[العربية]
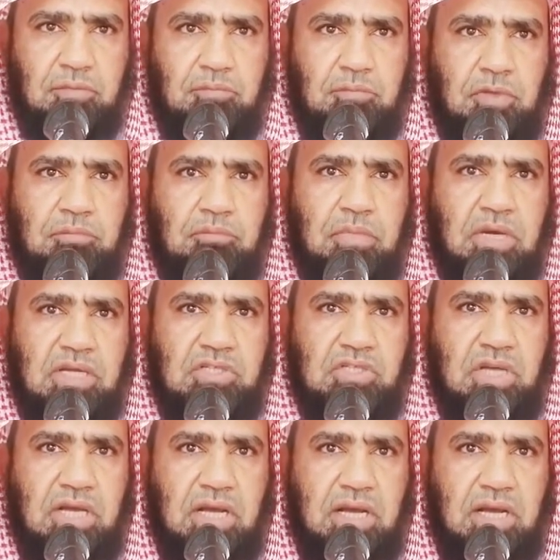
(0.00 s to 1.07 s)
مما
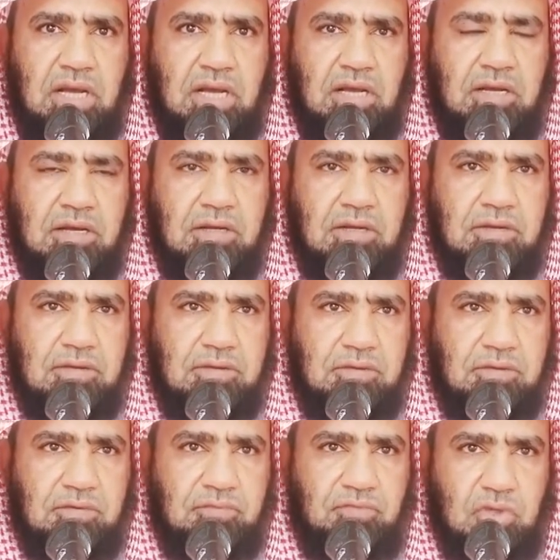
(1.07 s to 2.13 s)
جاء
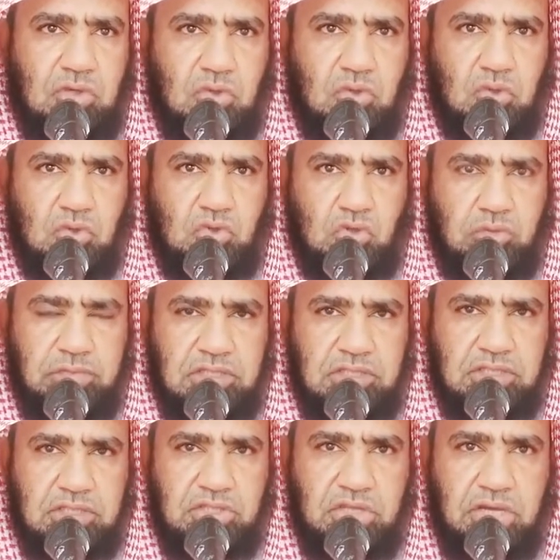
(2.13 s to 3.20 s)
في الكتب
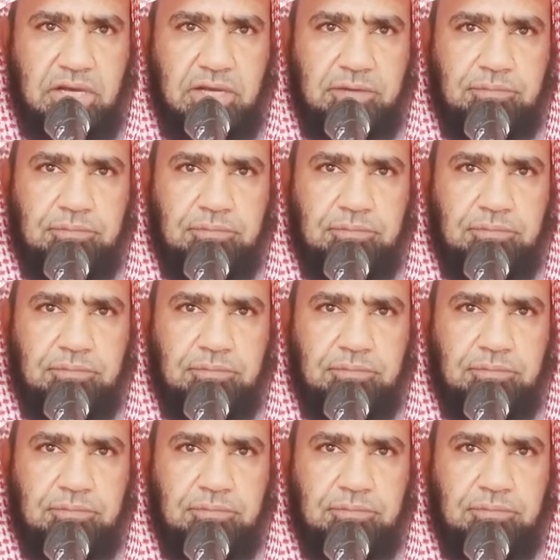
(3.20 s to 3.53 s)
التسعة